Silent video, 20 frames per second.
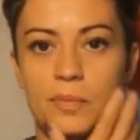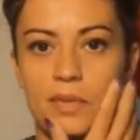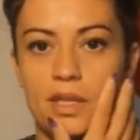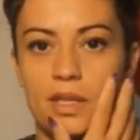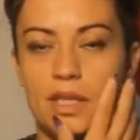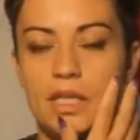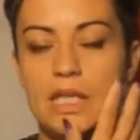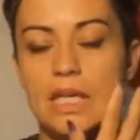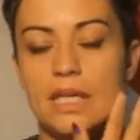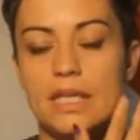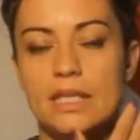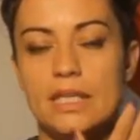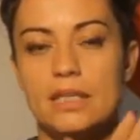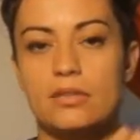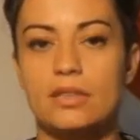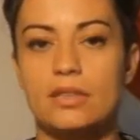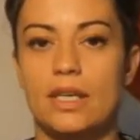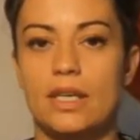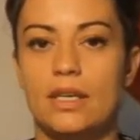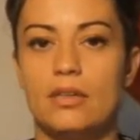e aí eu
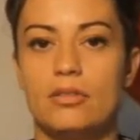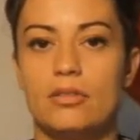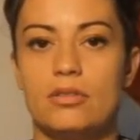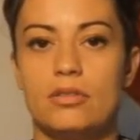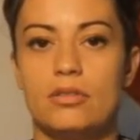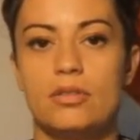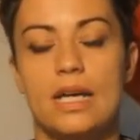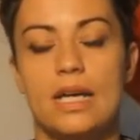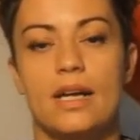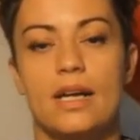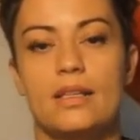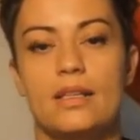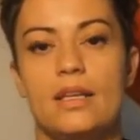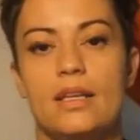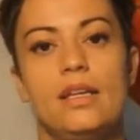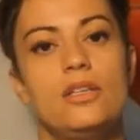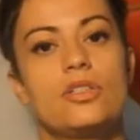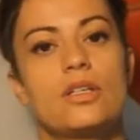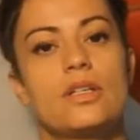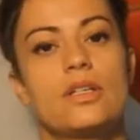tenho
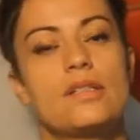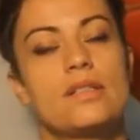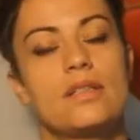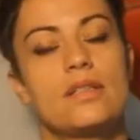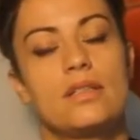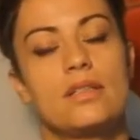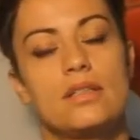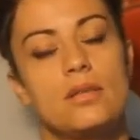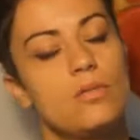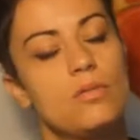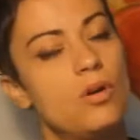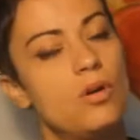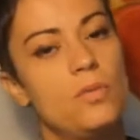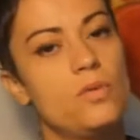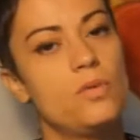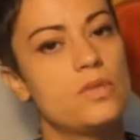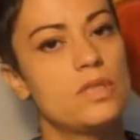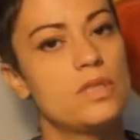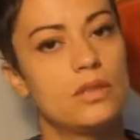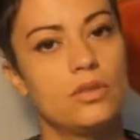características que são
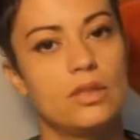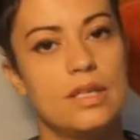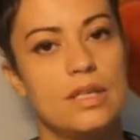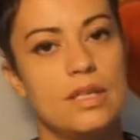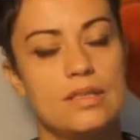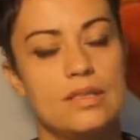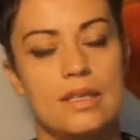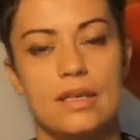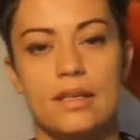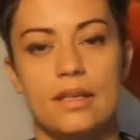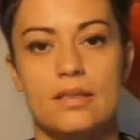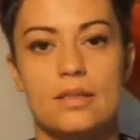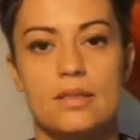comuns a todas elas.